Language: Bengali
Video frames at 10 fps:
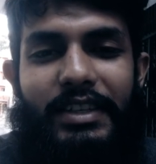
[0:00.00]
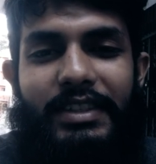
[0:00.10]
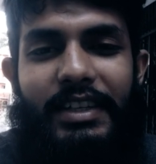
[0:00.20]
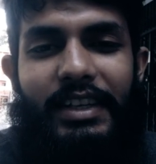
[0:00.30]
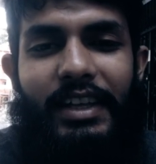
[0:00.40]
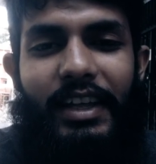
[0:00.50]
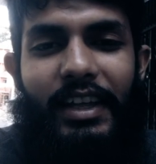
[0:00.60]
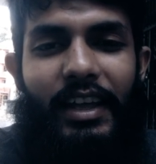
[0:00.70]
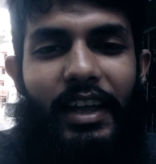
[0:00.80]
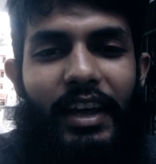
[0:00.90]
কিনছি
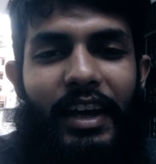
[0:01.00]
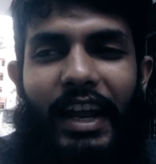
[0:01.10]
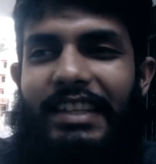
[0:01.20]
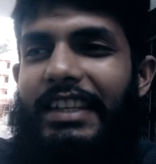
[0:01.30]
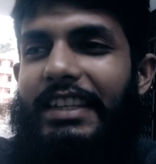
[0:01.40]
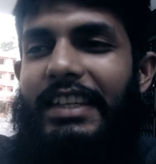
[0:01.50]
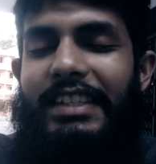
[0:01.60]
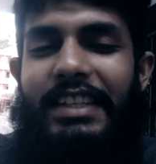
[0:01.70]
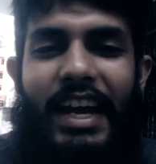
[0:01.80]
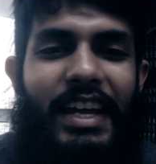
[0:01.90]
রাস্তা দিয়ে
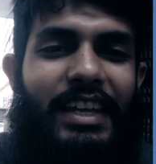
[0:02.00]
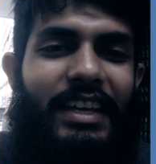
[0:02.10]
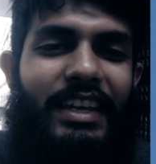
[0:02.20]
যাই